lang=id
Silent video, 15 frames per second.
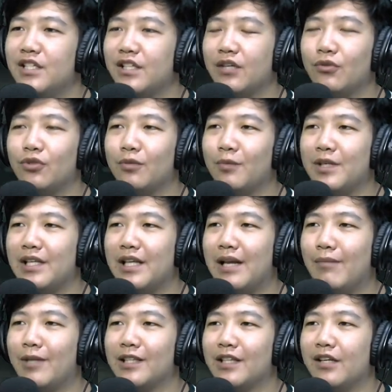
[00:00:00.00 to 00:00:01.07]
sinister untuk
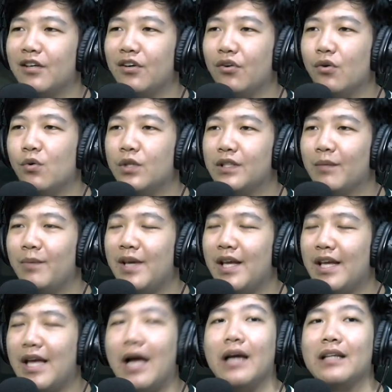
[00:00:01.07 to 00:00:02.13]
menyelamatkan Rogue
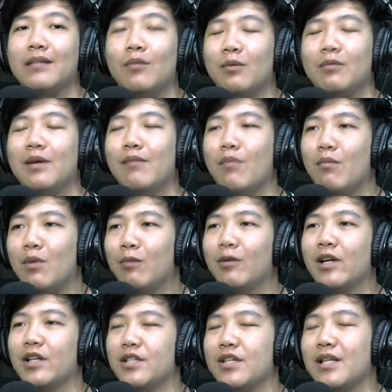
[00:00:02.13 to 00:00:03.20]
Tapi ya, kita emang belum
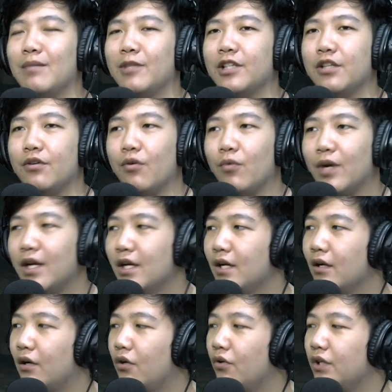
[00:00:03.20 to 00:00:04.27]
kelar sih nyelamatin Rogue
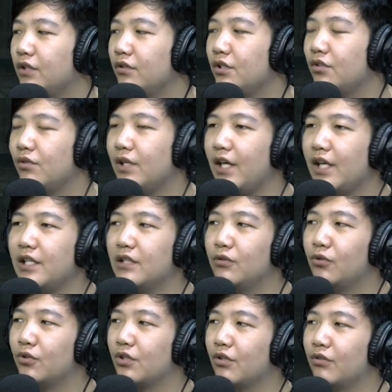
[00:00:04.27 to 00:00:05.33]
Rogue itu diculik kayaknya
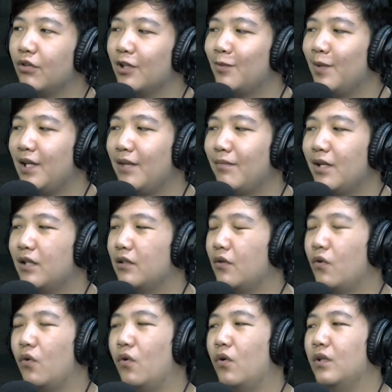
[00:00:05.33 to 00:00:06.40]
untuk suatu eksperimen
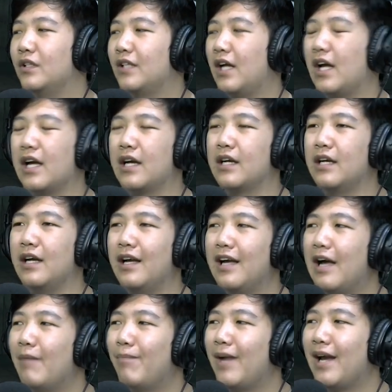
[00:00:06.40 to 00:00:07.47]
atau entah
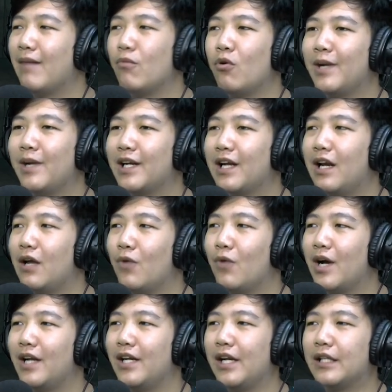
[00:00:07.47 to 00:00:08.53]
apa yang mau mereka
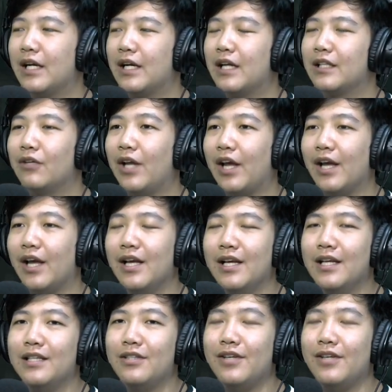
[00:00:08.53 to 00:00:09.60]
lakukan ya kita nggak tahu lah ya
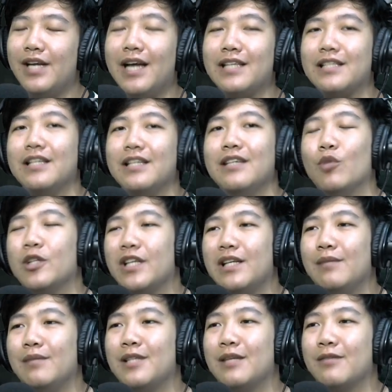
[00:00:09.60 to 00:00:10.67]
so ya yeah, guys buat
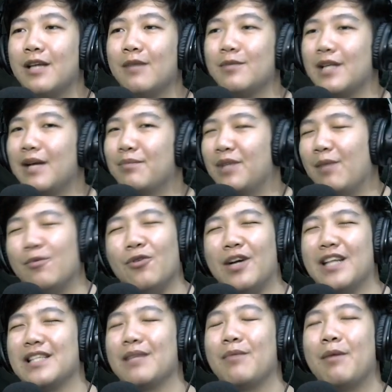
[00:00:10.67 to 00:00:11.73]
kalian yang belum subscribe subscribe dulu
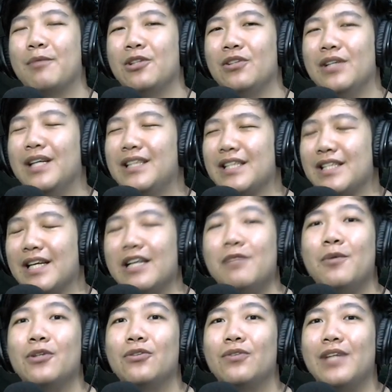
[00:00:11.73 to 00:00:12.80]
karena subscribe itu gratis jangan
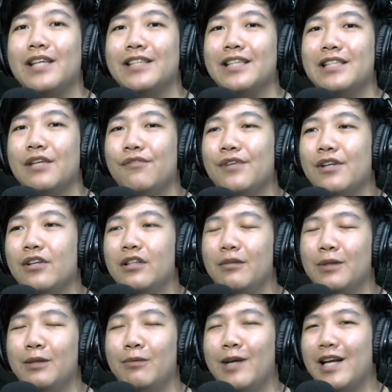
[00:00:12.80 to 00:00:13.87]
lupa untuk like dan share video ini
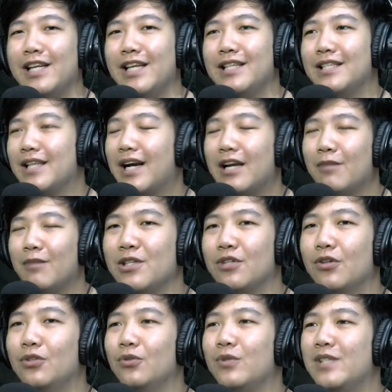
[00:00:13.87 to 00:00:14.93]
teman-teman kalian jangan lupa
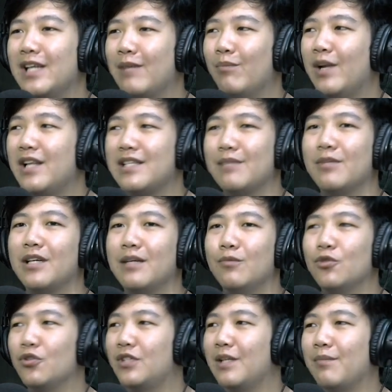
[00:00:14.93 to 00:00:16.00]
untuk cek playlist yang bakal
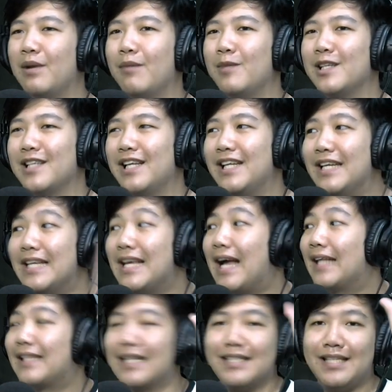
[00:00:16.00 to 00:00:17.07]
muncul setiap berapa menit sekali di
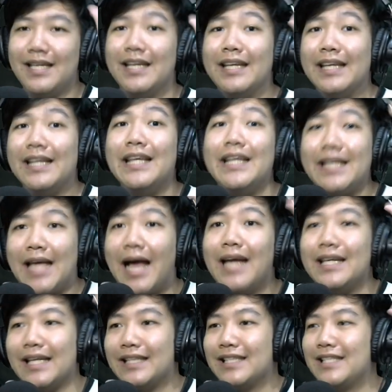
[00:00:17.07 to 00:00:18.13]
atas ini ya
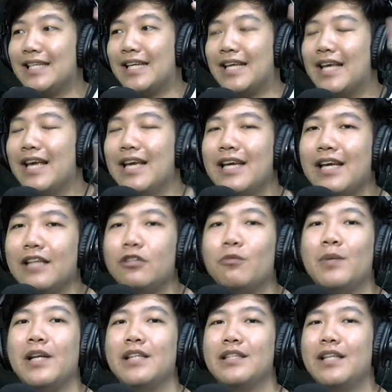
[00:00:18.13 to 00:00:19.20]
di atas sini itu
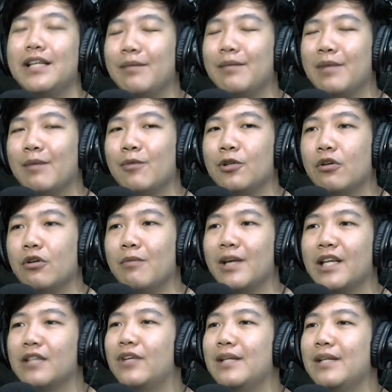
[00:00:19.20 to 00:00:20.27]
playlist dari game-game yang udah gue
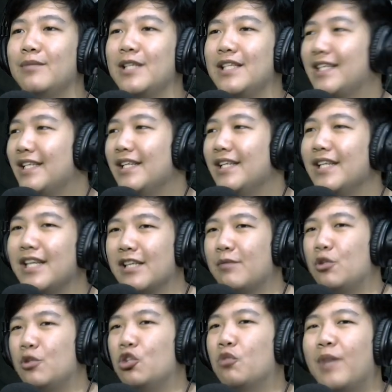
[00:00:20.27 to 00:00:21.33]
mainkan atau kalian bisa cek sendiri di
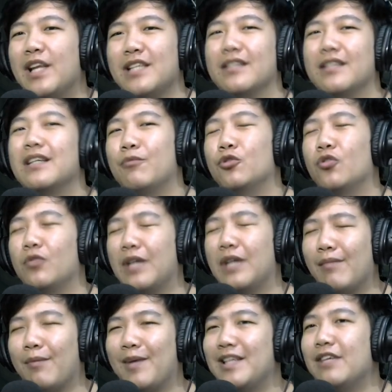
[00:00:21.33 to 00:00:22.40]
description untuk playlist lengkap untuk
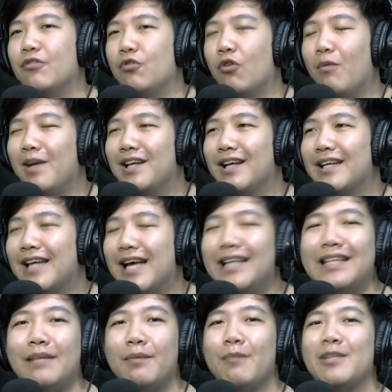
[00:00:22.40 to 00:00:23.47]
game apa aja yang udah gue mainkan
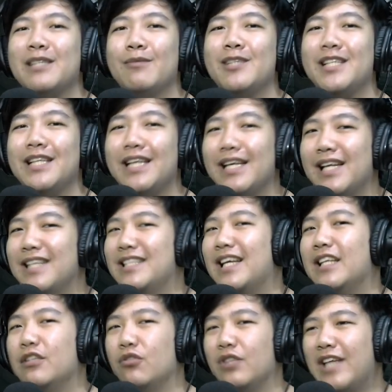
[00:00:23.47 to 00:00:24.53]
dan tanpa basa-basi lagi let's
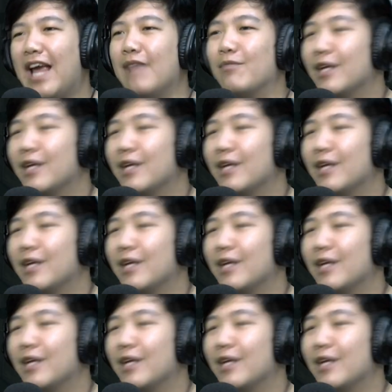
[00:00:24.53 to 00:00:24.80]
get to the game